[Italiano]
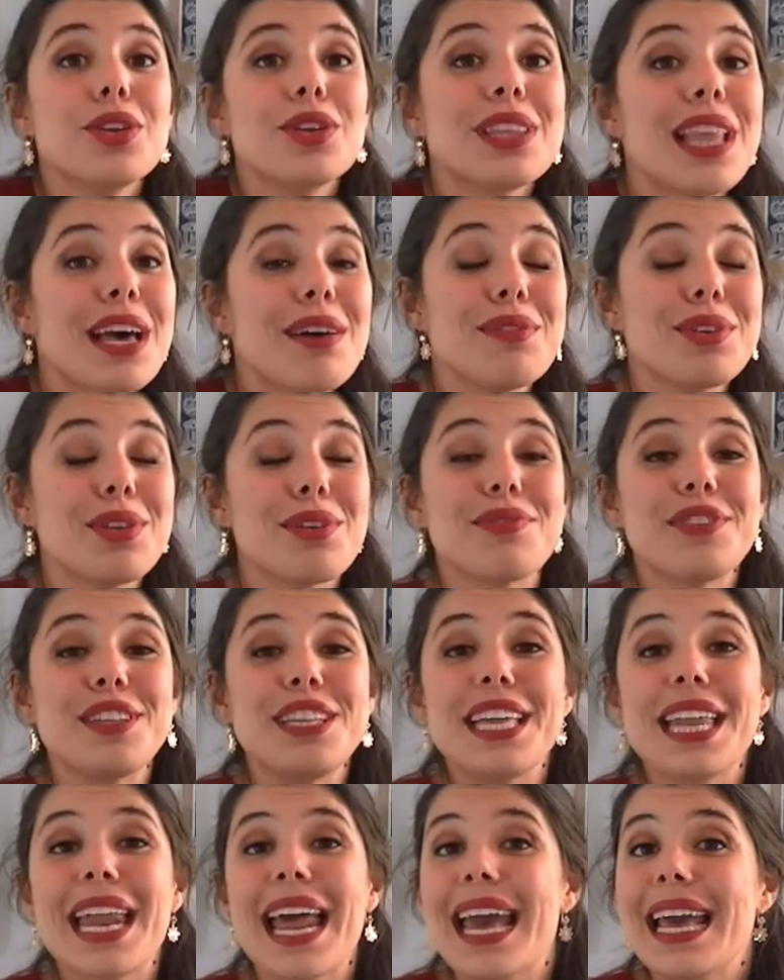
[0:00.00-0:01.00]
devono
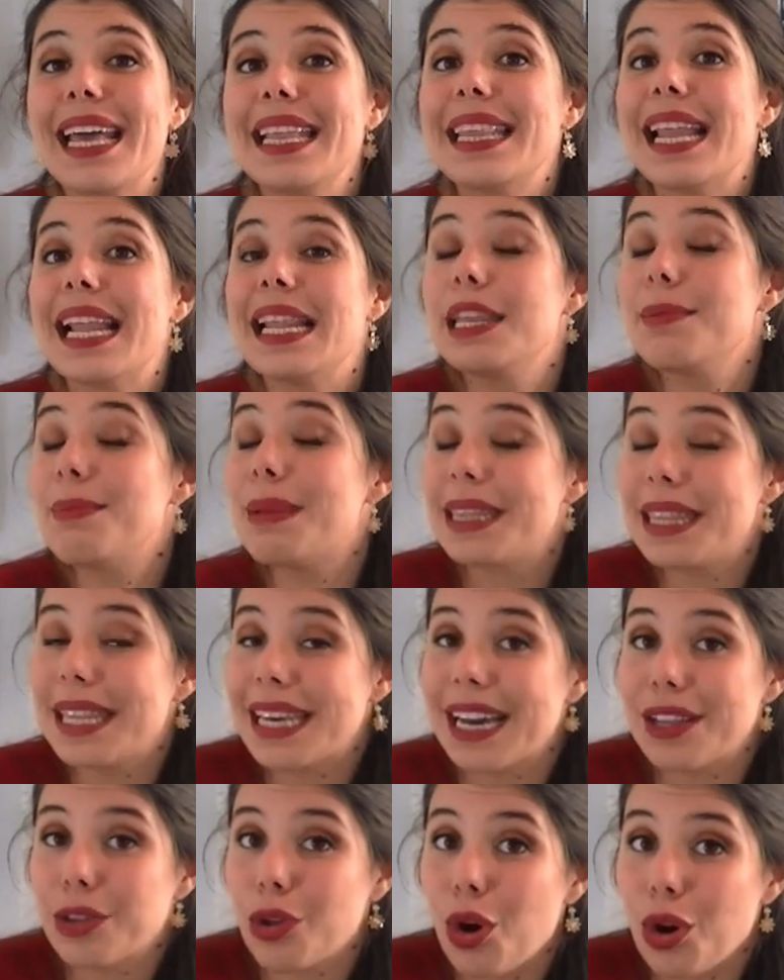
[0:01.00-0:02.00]
finire nel
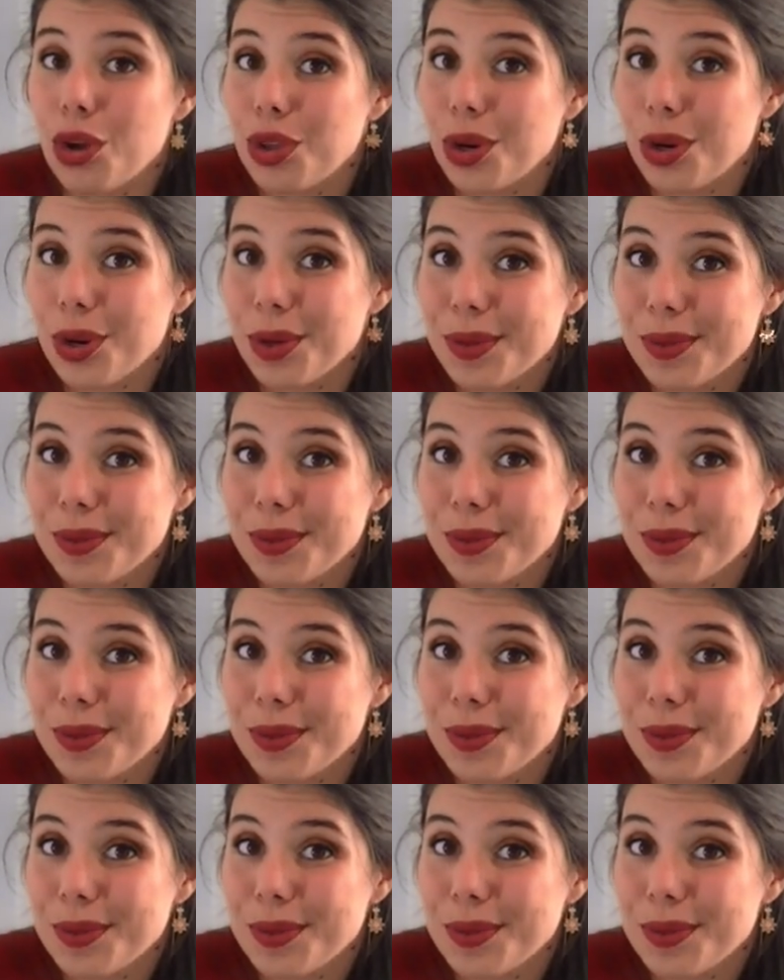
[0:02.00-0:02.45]
dimenticatoio.